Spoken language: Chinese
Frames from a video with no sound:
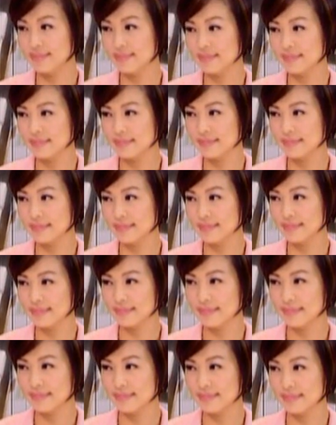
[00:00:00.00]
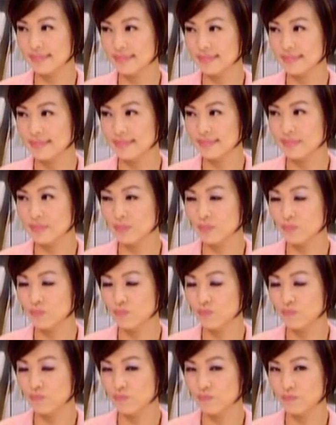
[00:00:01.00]
我刚刚好。这是写的
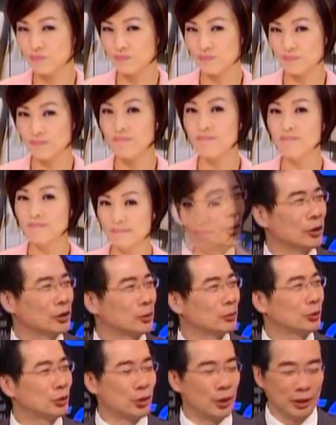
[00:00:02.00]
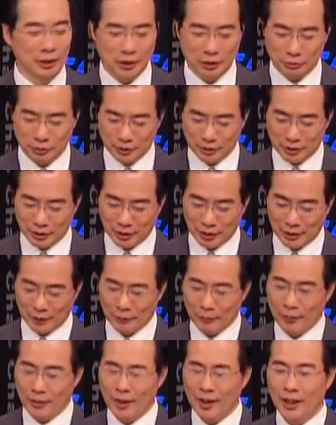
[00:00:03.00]
风格问题，没有什么权利问题啦。
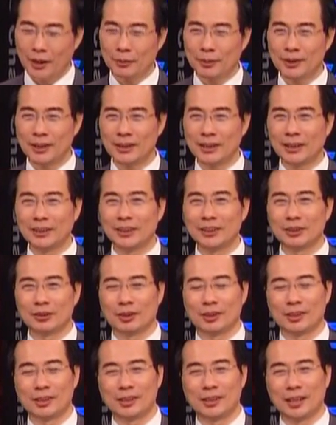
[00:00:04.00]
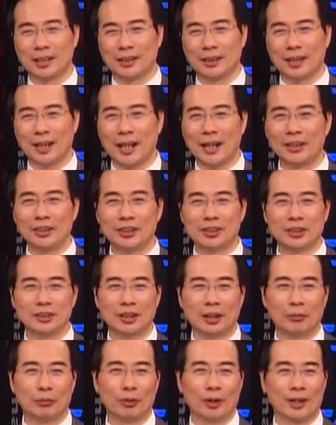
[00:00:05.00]
啊，那么谢长廷这段时间呢，爱
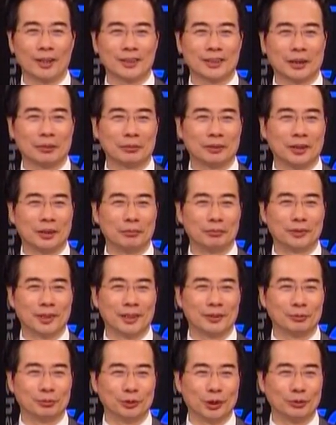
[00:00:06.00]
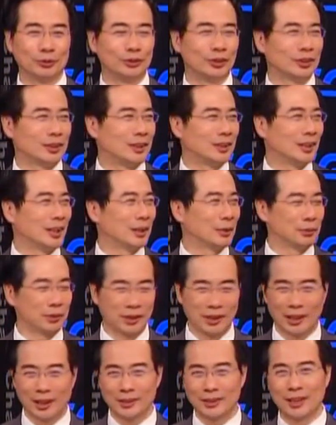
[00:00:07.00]
心啊，无让人插伊，啊，毋知毋知为得去啊，那么
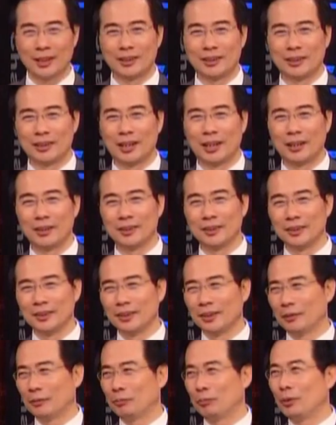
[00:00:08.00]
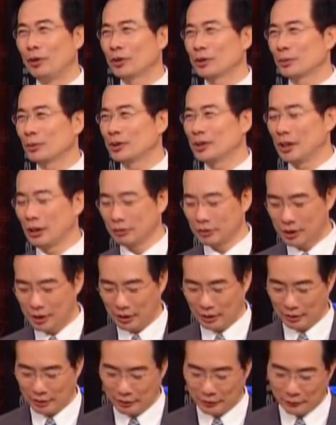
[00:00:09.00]
写来写去啊，呃，没有什么焦
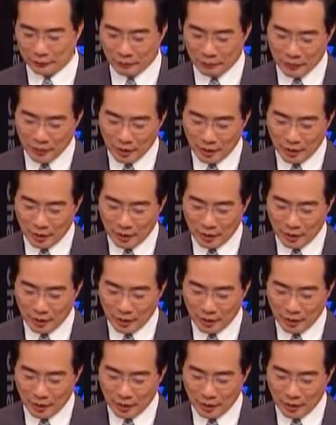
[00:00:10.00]
点哈。